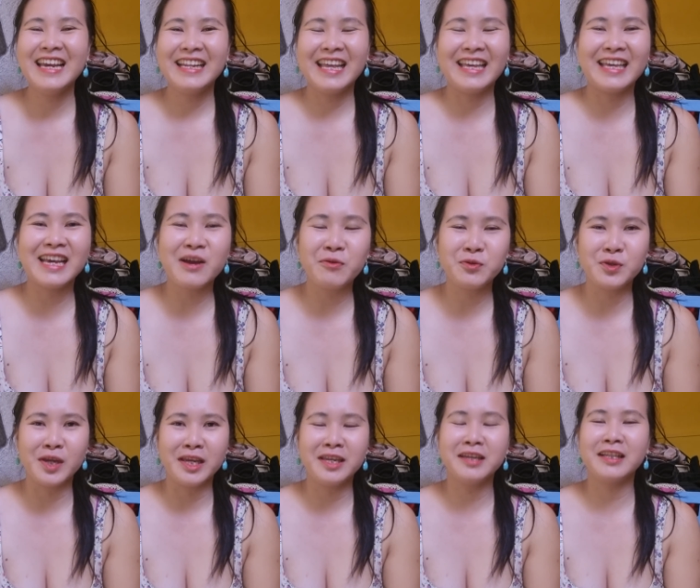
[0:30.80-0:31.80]
thì cái câu
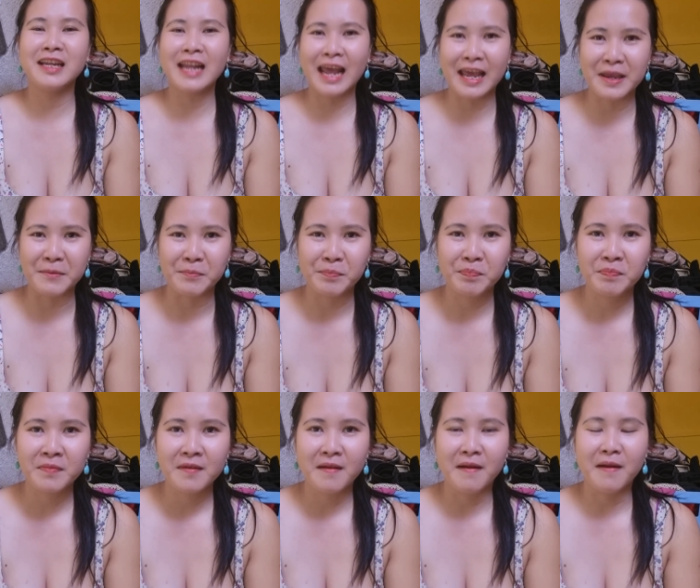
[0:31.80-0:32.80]
chuyện như thế này
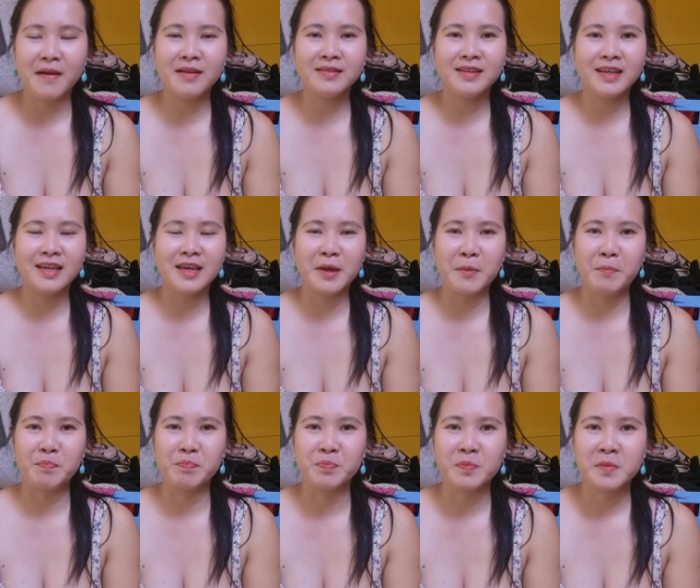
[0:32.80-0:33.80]
đó thì
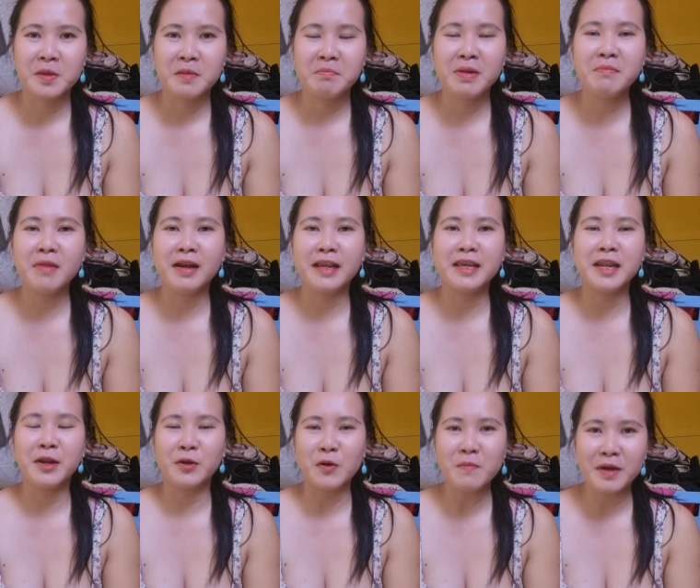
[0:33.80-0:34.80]
mến mời đại gia
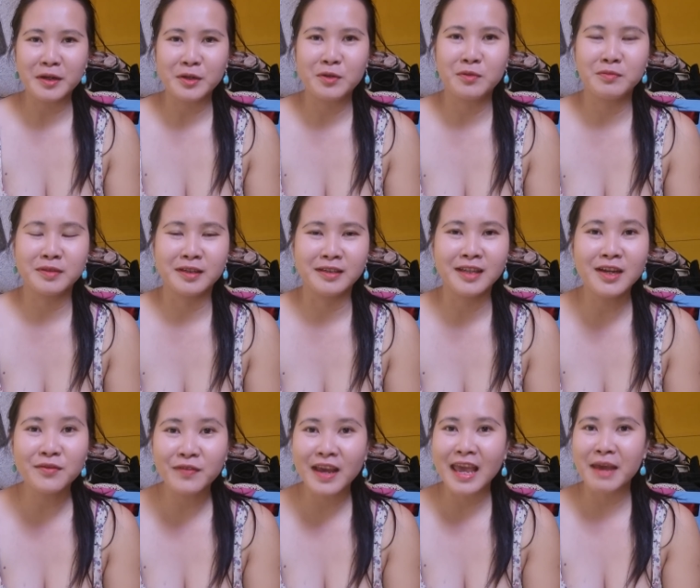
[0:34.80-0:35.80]
đình của mình cùng thưởng thức
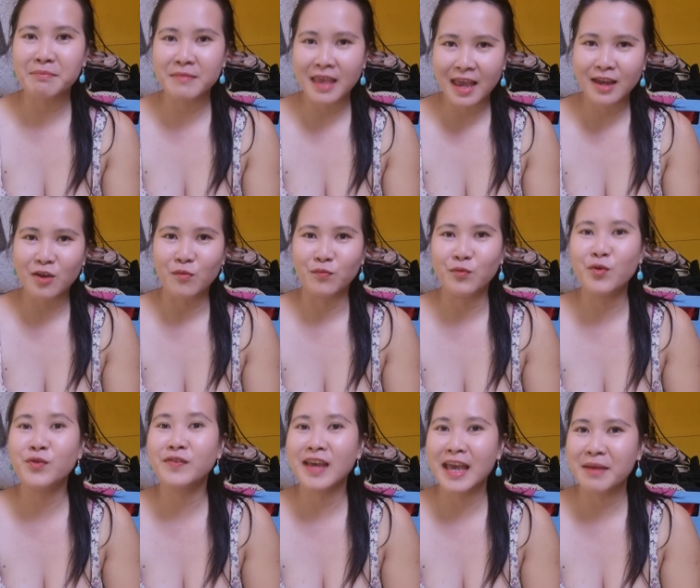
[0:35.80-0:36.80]
với em nha cùng
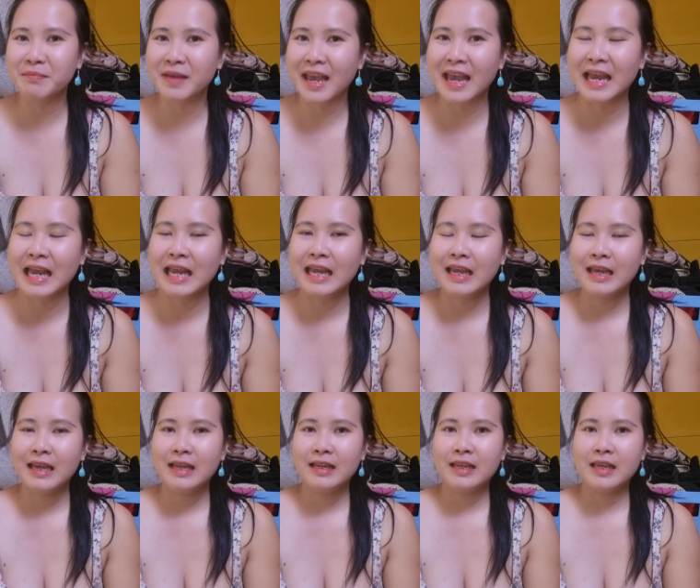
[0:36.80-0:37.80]
vui với em nha
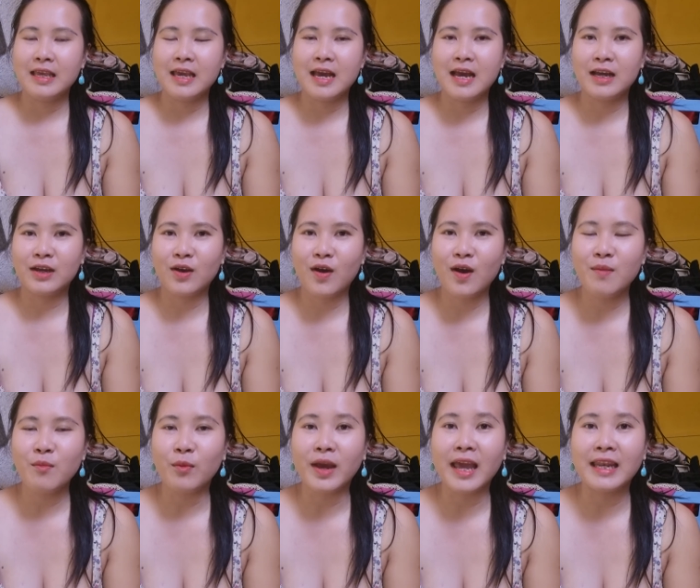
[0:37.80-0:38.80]
thì à, có
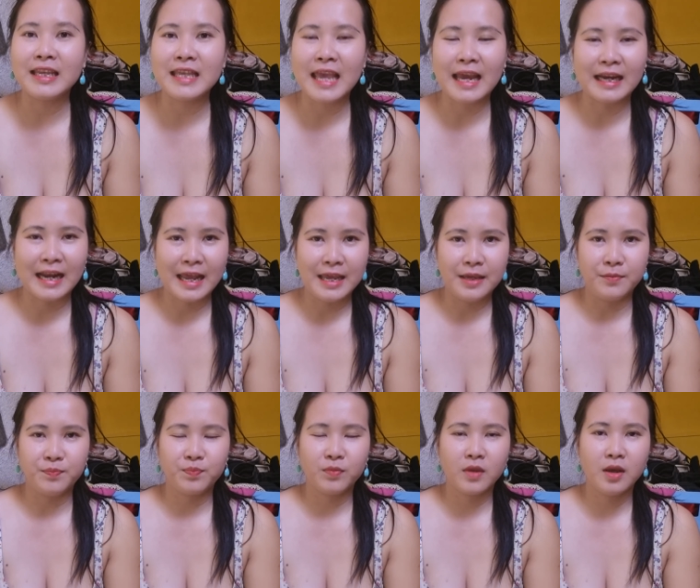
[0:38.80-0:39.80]
một cái anh chàng này
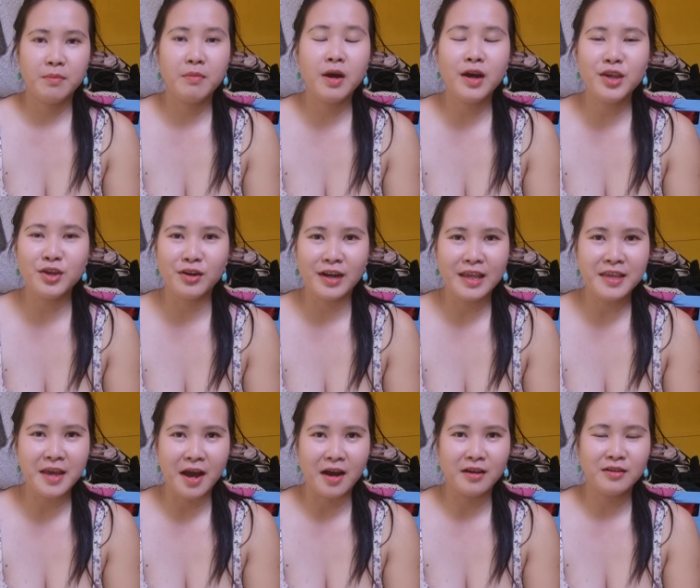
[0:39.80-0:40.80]
mới vừa lấy
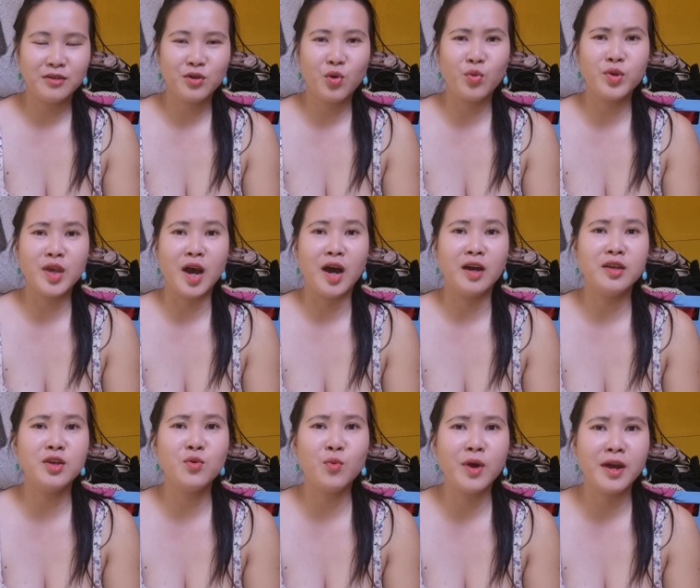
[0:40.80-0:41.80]
vợ cô vợ
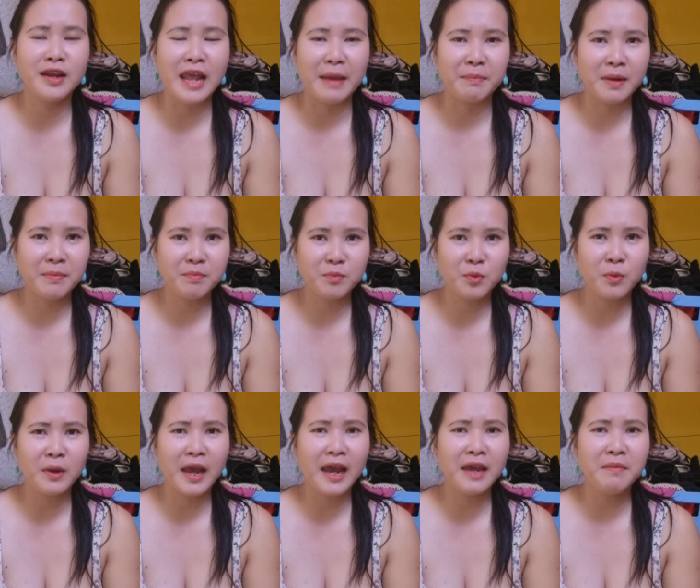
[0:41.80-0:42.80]
dưới quê đẹp lắm
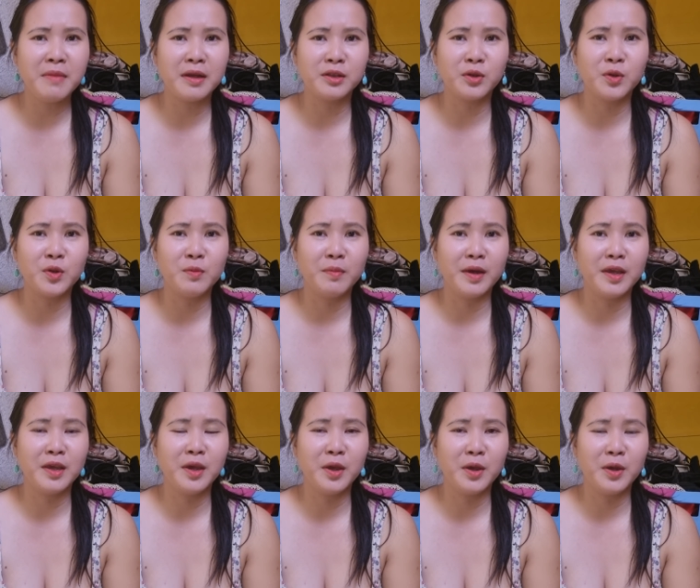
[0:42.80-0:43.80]
con gái mà thùy mị
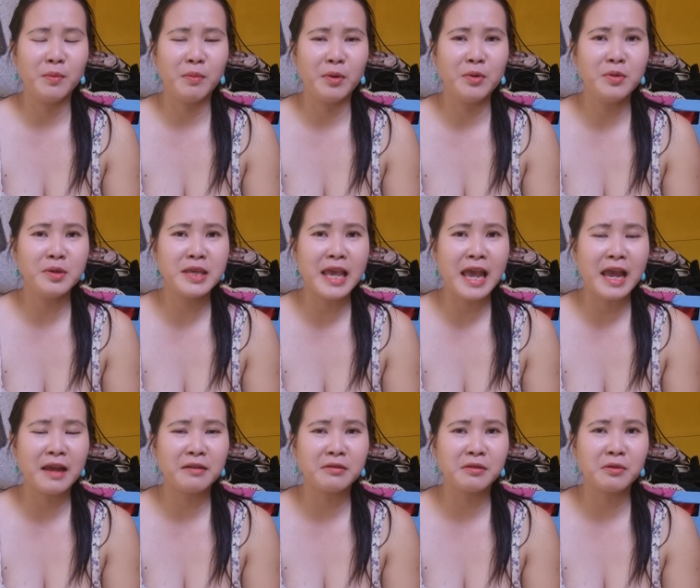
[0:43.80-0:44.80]
hiền mà nước
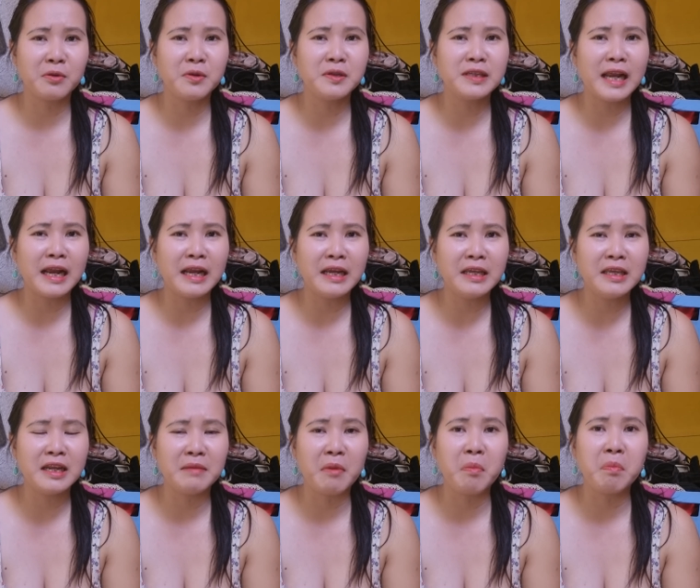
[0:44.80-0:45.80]
da nói trắng như
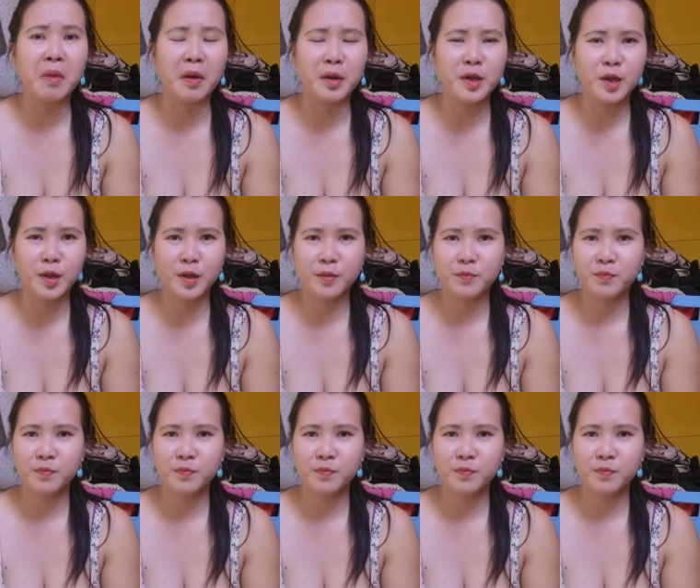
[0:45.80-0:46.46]
là bông bưởi vậy đó